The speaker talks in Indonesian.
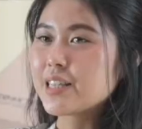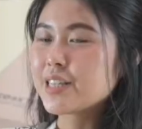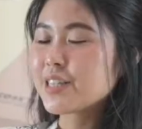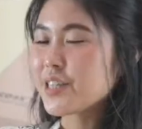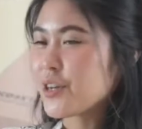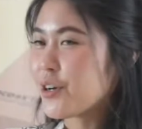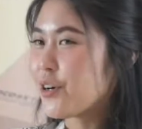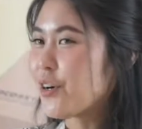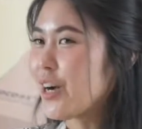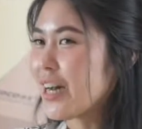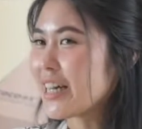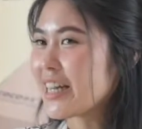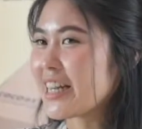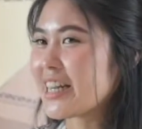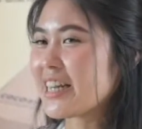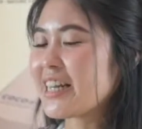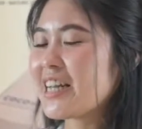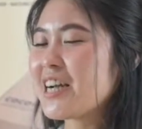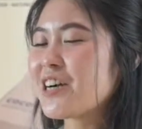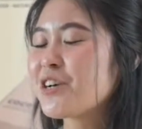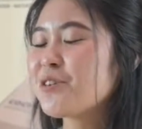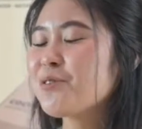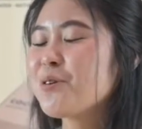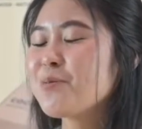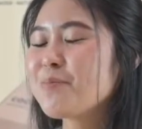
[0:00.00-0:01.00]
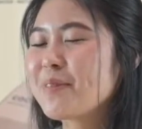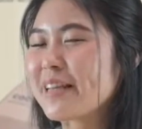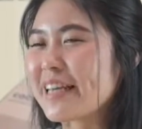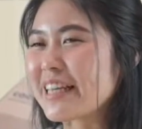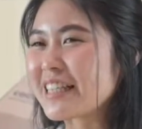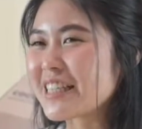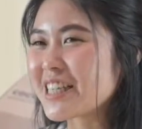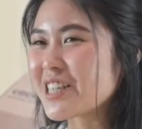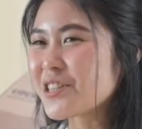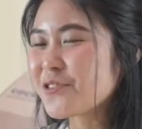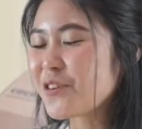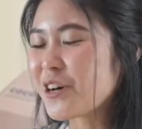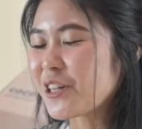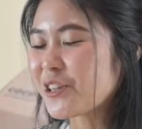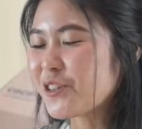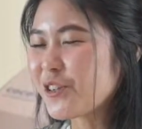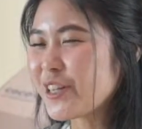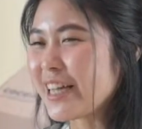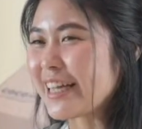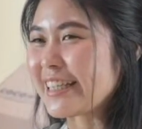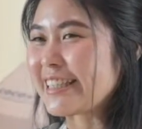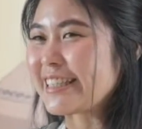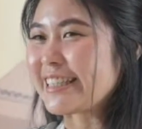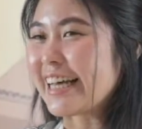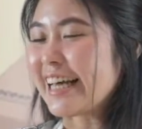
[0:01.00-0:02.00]
So, hari ini aku mau bikin sesuatu
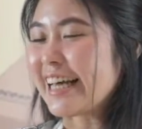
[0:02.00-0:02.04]
yang